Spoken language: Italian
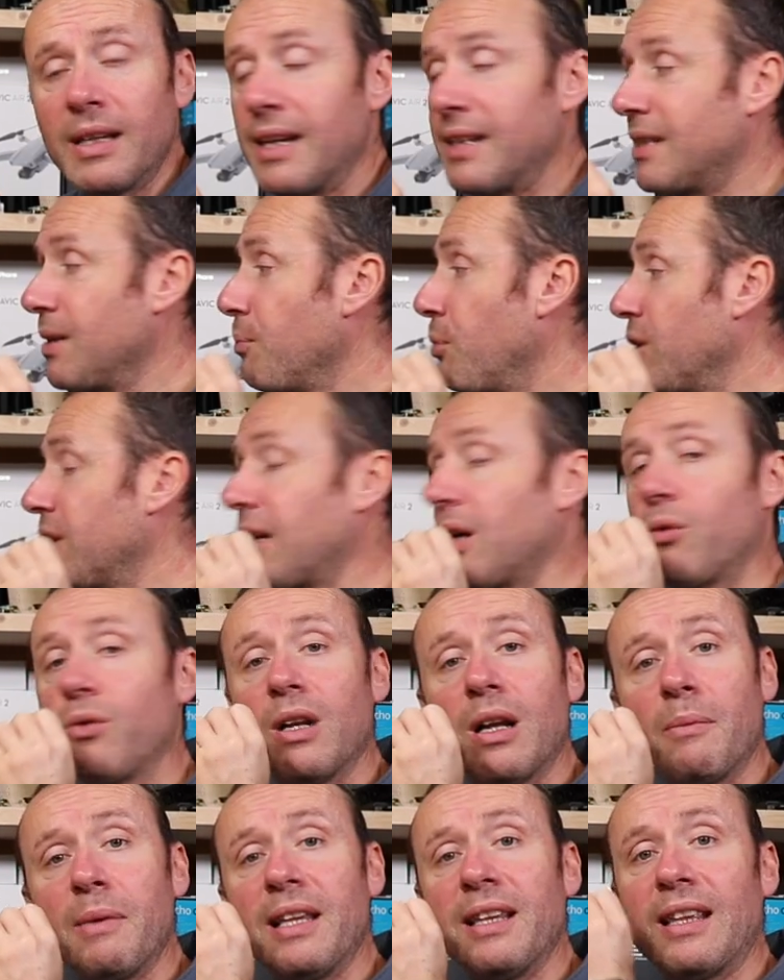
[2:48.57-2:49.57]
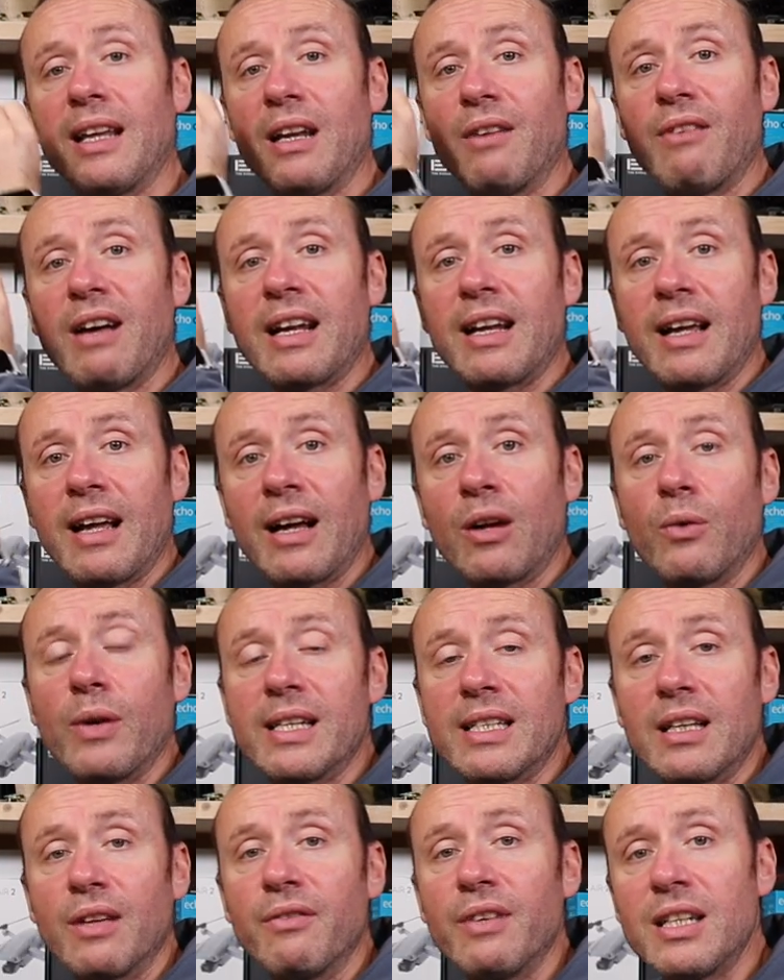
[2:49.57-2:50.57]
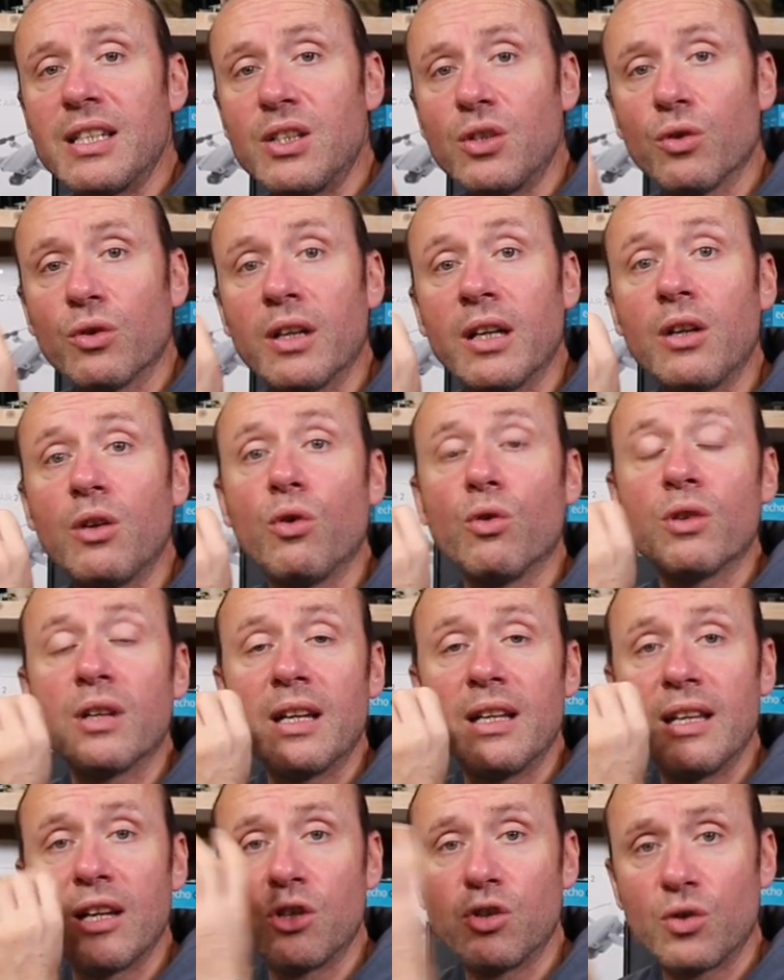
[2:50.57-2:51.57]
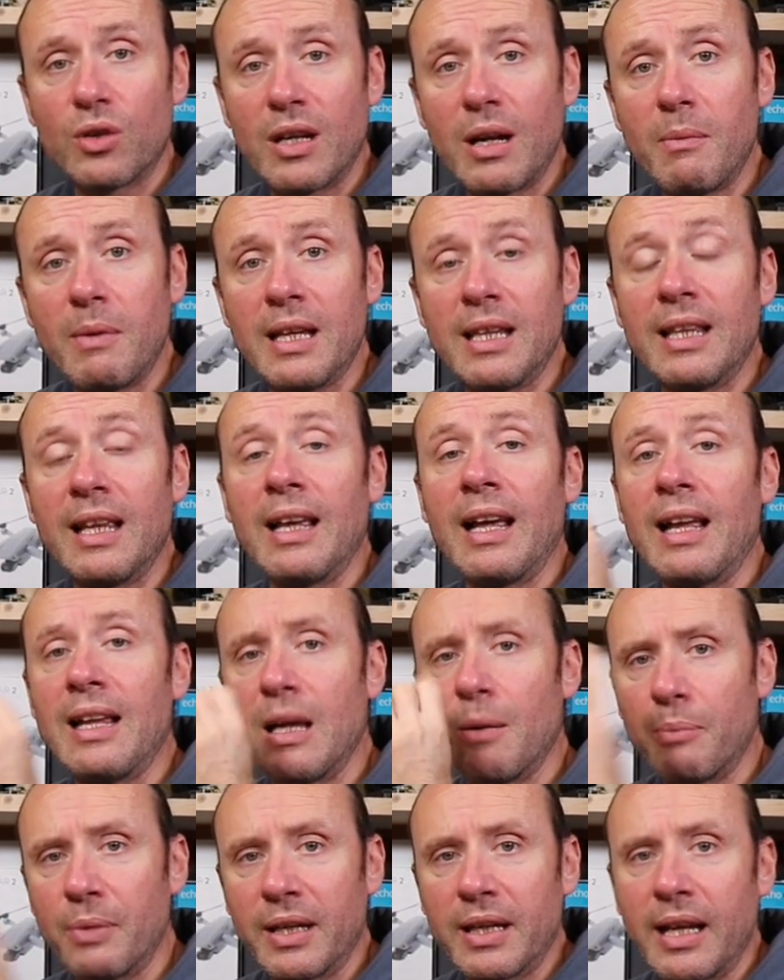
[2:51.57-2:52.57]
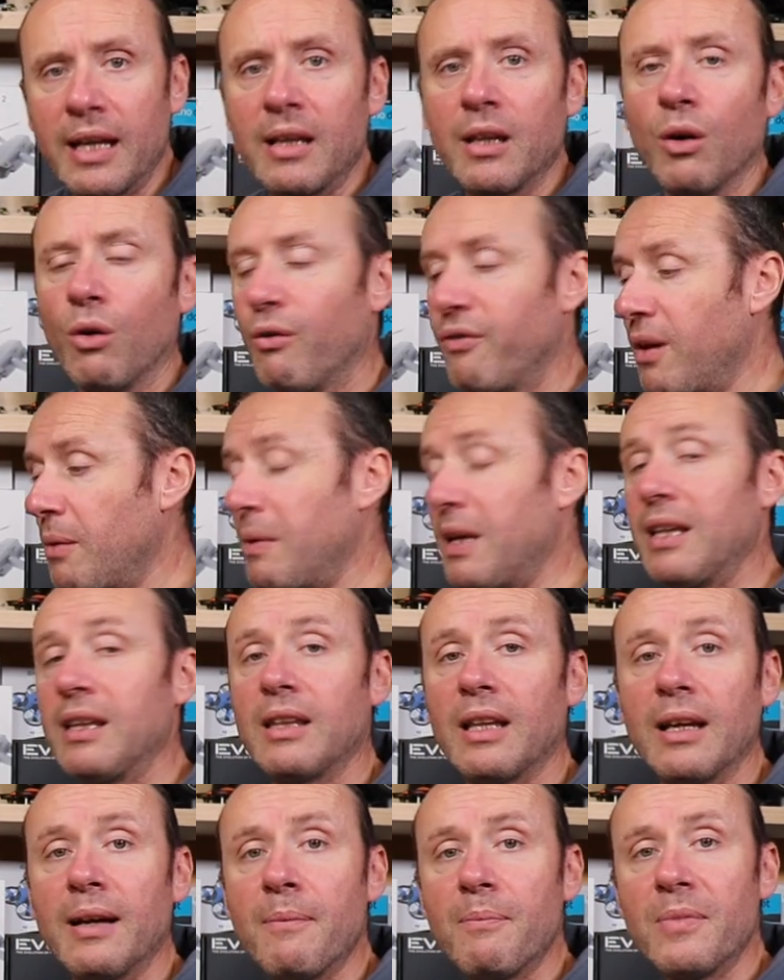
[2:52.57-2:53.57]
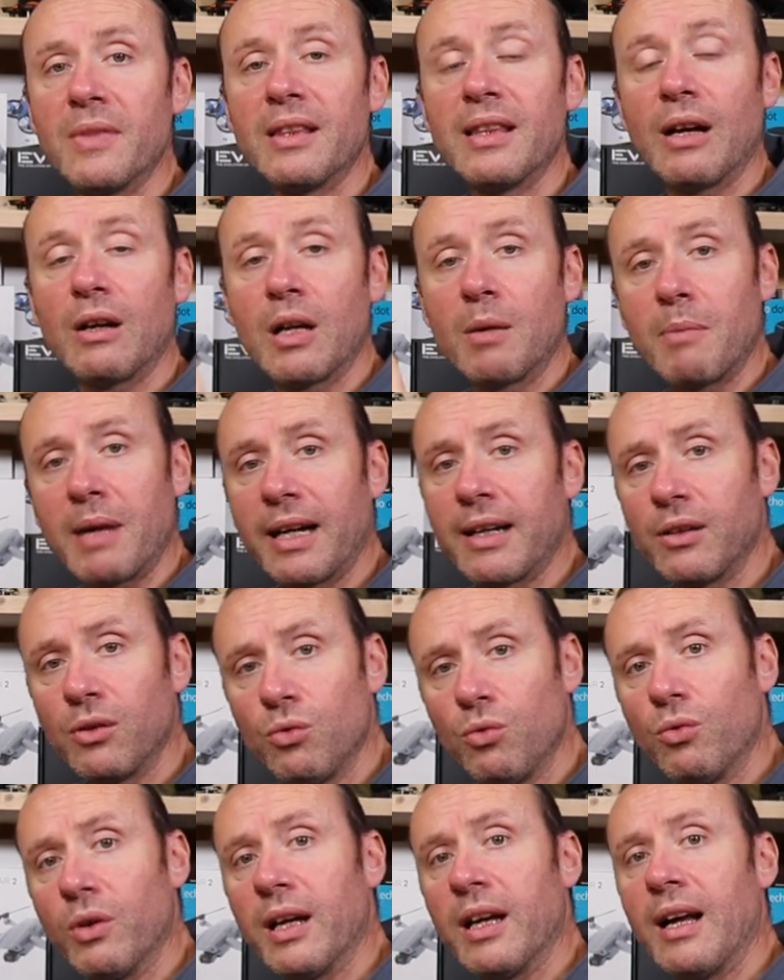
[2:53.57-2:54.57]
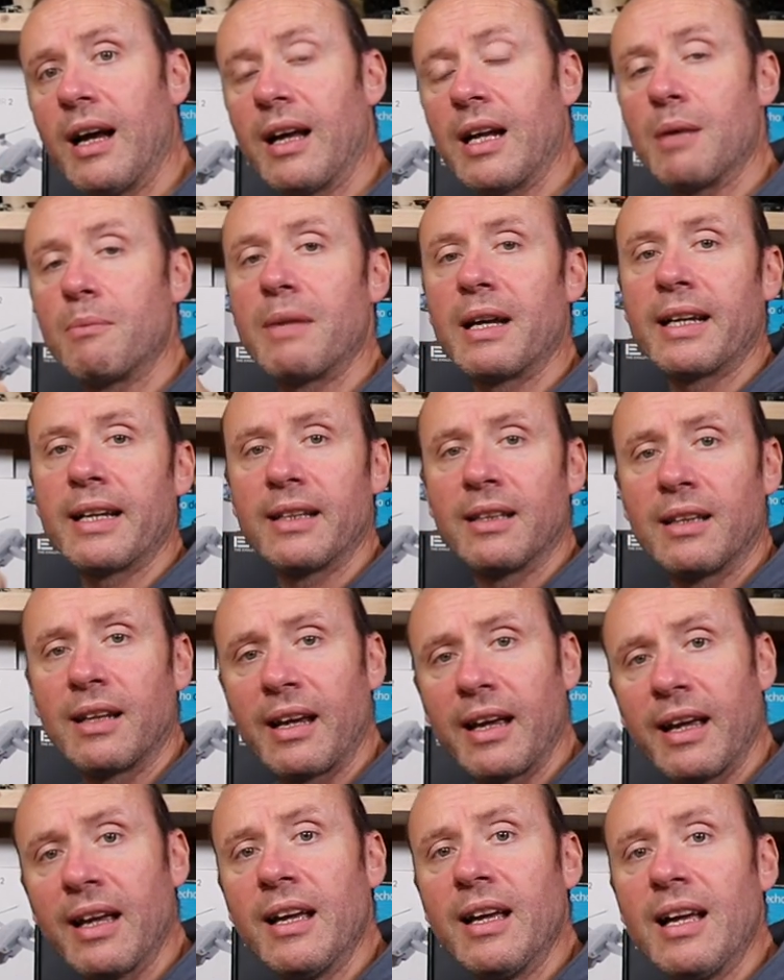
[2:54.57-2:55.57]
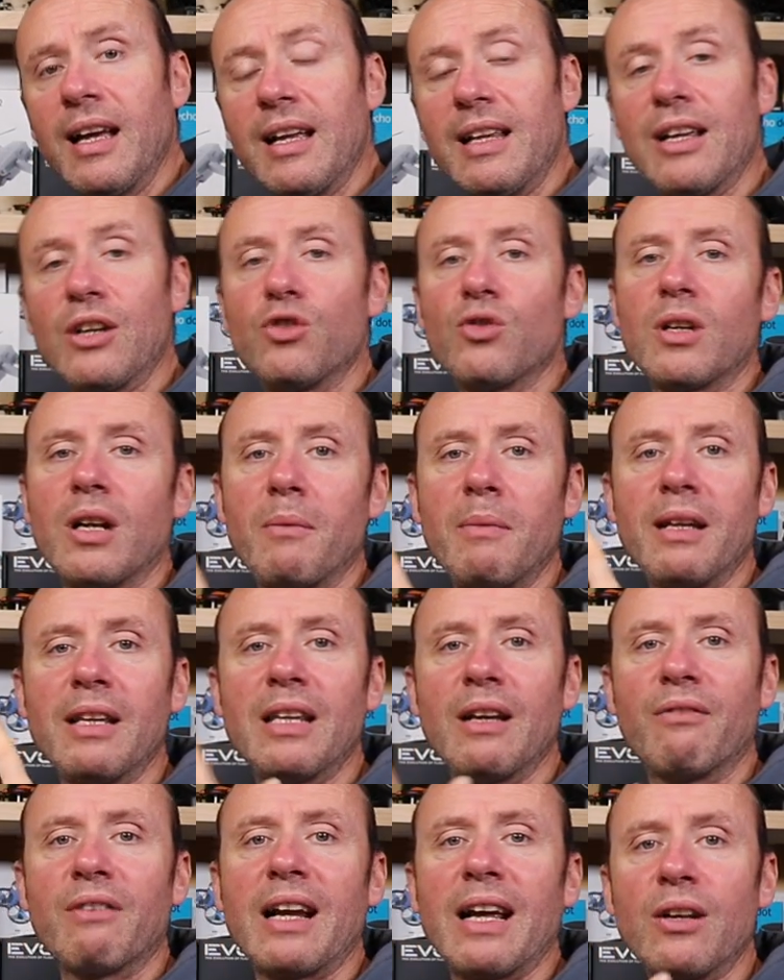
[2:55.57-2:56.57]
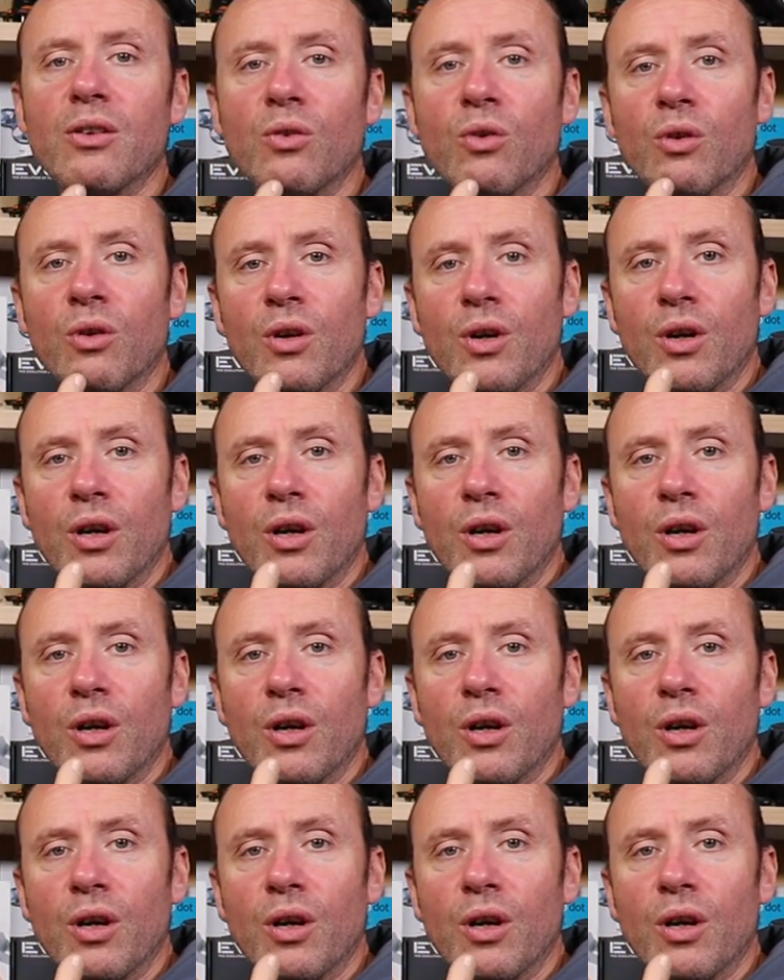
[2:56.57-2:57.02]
e si può tranquillamente arrivare a questa versione con gli aggiornamenti e gli upgrade ovviamente da una Mac 2 a una Mac 3 gli aggiornamenti avranno